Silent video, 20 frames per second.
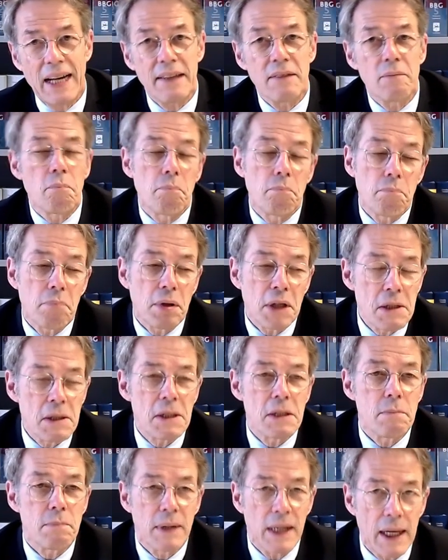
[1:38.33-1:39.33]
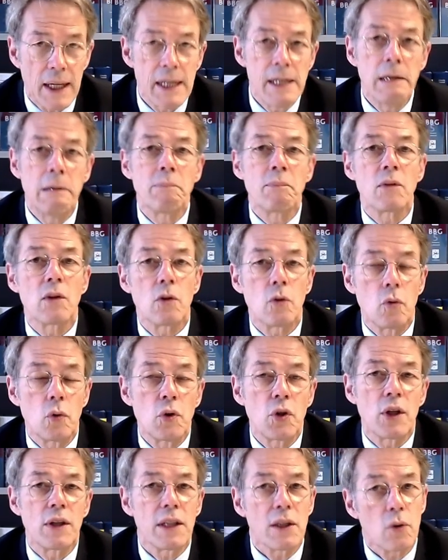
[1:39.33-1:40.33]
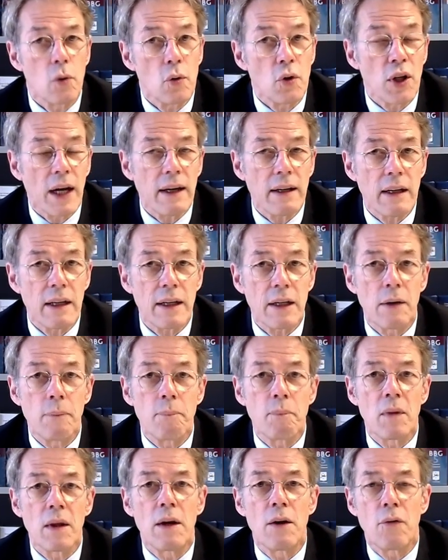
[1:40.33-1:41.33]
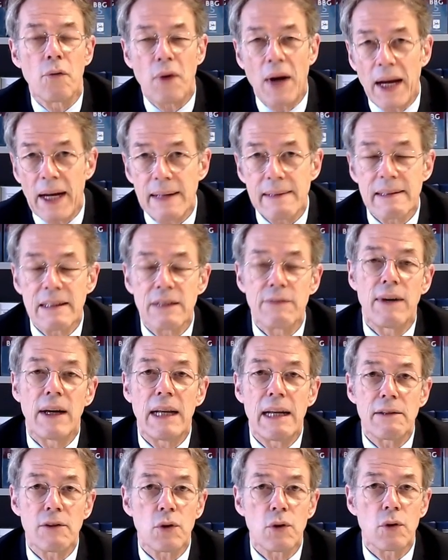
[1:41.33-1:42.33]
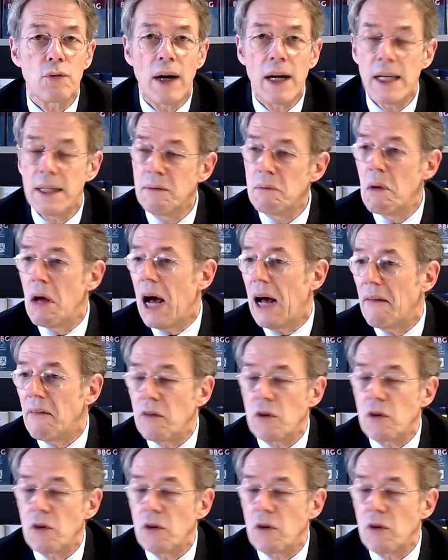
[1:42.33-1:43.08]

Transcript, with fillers: kann prinzipiell unter die grundrechtliche Freiheitsgewährleistung fallen.